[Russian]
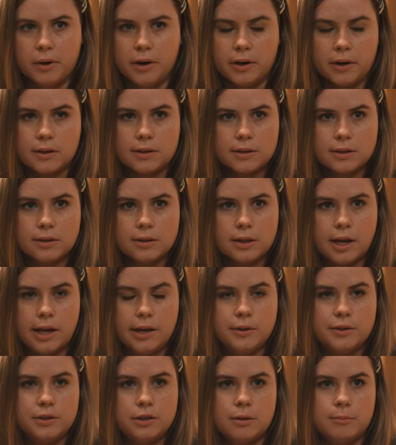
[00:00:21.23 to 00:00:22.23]
работает.
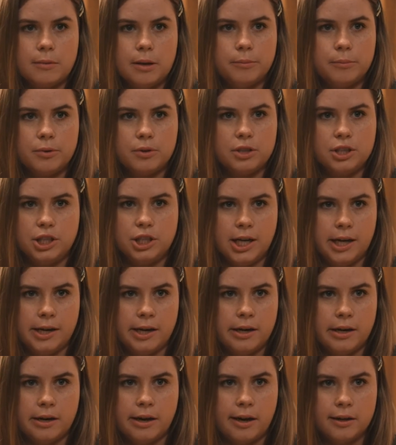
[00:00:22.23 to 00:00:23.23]
Я пробовала
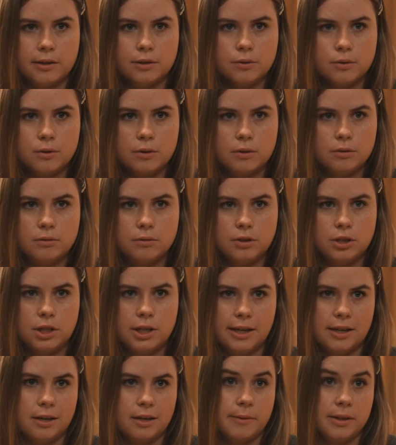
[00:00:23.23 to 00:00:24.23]
Шеном, она меня
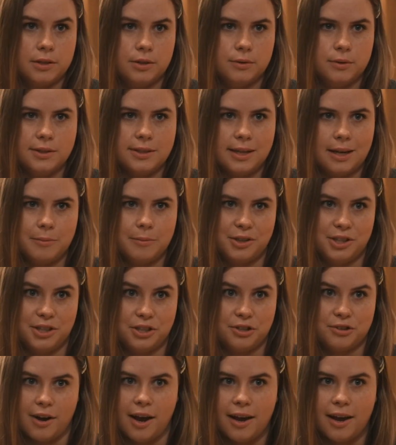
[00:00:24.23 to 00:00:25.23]
огнобила в школе.
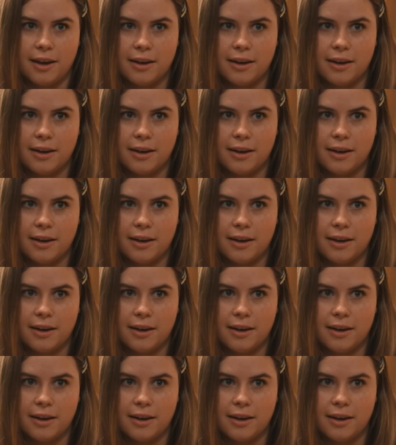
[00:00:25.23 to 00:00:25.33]
Она не